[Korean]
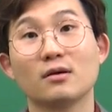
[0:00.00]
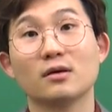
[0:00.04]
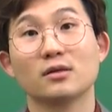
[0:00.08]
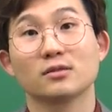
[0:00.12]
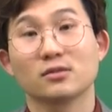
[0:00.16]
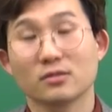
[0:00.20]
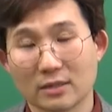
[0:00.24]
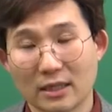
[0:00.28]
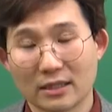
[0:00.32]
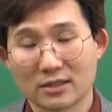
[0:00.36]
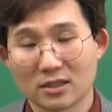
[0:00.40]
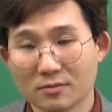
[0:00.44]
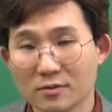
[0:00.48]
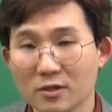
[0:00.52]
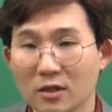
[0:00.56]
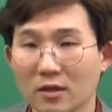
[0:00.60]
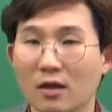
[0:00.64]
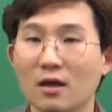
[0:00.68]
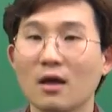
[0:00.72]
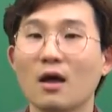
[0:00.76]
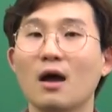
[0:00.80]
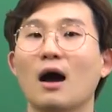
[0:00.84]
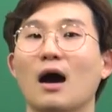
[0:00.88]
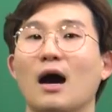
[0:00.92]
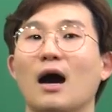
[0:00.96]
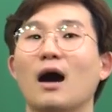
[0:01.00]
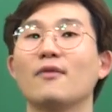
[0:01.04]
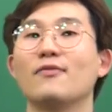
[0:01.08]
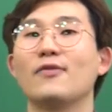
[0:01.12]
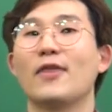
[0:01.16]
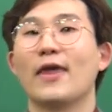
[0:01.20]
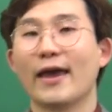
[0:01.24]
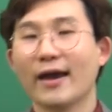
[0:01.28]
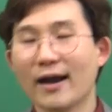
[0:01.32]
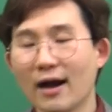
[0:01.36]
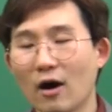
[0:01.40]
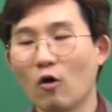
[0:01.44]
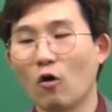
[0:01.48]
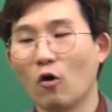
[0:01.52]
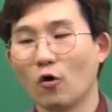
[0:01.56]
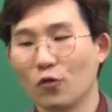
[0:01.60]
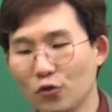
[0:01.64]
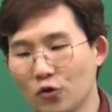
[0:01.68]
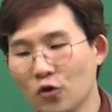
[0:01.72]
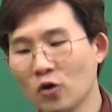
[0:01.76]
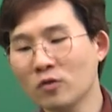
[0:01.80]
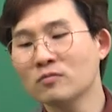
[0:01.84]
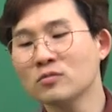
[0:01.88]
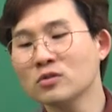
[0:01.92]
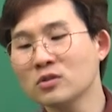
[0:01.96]
그래서 예습은 아, 내가
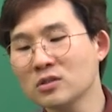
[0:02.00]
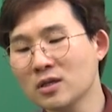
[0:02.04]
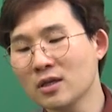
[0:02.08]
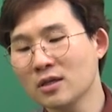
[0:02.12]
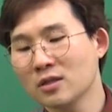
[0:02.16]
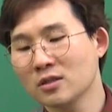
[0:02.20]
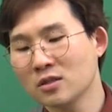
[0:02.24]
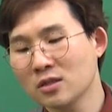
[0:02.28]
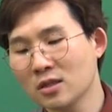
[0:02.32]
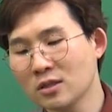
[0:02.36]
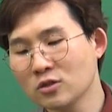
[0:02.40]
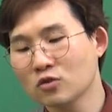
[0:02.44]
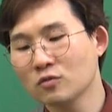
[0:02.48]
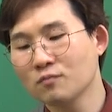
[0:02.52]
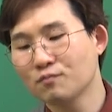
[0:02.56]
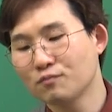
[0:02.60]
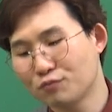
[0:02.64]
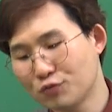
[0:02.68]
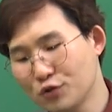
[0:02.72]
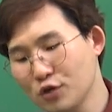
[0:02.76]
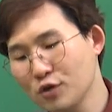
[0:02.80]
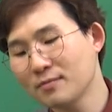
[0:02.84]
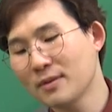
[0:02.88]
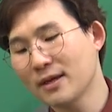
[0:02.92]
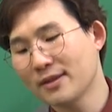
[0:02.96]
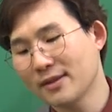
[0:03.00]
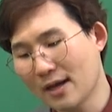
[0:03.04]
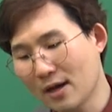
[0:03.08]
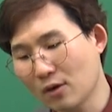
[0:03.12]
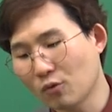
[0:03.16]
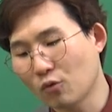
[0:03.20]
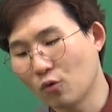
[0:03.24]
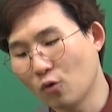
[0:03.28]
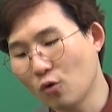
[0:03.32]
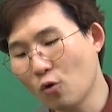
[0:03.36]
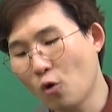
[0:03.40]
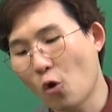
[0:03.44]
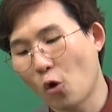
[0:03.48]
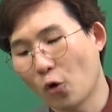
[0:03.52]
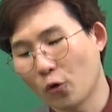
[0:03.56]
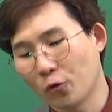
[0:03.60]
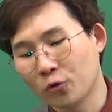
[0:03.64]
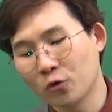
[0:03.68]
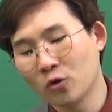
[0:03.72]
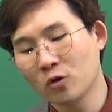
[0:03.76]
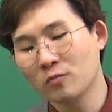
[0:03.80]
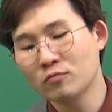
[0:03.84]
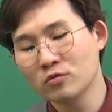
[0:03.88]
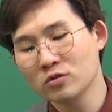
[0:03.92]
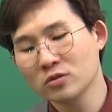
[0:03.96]
어떤 문제들이 좀 풀만하고
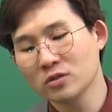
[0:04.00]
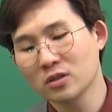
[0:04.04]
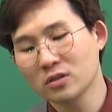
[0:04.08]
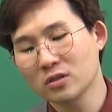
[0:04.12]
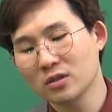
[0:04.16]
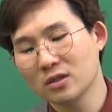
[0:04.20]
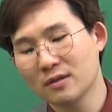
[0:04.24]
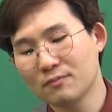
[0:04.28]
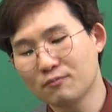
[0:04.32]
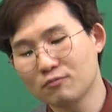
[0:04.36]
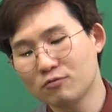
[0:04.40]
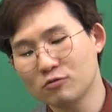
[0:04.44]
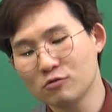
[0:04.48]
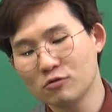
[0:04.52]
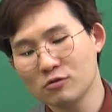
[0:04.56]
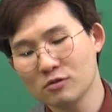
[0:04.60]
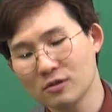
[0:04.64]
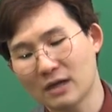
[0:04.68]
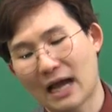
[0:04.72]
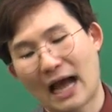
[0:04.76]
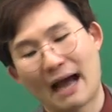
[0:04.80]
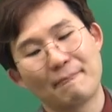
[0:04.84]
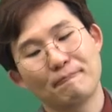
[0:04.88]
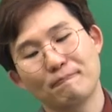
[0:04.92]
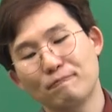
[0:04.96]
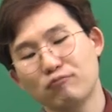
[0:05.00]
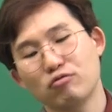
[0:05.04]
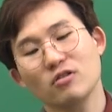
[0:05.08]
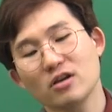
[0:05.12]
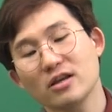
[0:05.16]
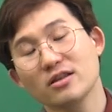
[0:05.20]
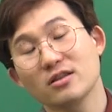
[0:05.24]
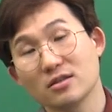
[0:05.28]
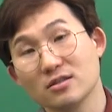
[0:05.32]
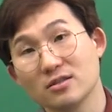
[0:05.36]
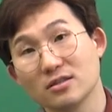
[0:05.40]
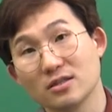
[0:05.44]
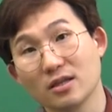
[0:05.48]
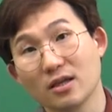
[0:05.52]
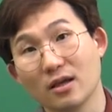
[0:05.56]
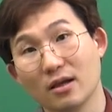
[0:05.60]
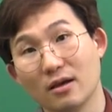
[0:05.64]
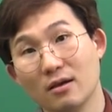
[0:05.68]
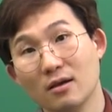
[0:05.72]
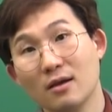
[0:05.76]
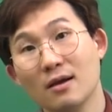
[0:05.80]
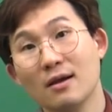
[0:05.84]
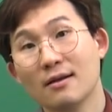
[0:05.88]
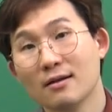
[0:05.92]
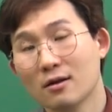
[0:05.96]
어떤 문제들이 안
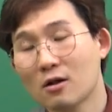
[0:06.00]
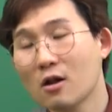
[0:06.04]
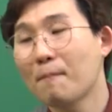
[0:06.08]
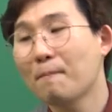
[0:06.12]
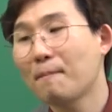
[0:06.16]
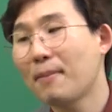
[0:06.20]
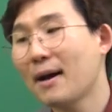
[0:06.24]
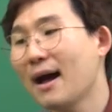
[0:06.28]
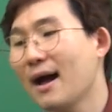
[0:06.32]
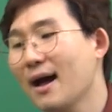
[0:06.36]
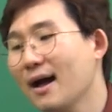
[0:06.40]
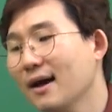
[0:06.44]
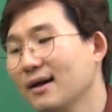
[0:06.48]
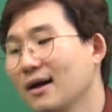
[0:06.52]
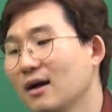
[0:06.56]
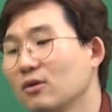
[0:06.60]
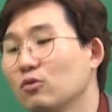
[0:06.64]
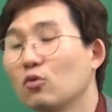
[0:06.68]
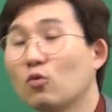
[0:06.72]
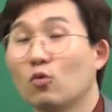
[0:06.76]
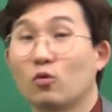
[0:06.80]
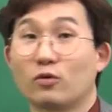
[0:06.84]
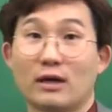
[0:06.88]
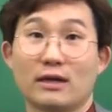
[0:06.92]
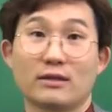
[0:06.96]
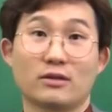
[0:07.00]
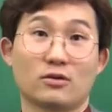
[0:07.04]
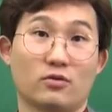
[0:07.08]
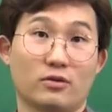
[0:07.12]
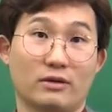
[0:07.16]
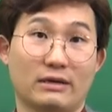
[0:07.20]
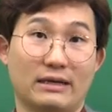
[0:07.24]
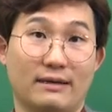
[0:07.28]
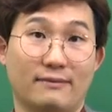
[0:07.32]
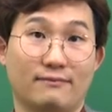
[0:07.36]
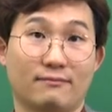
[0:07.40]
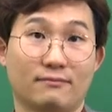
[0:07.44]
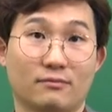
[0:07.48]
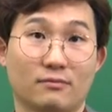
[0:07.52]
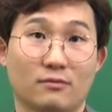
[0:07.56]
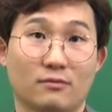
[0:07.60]
풀리는지 그걸 파악하고 오라는 거야.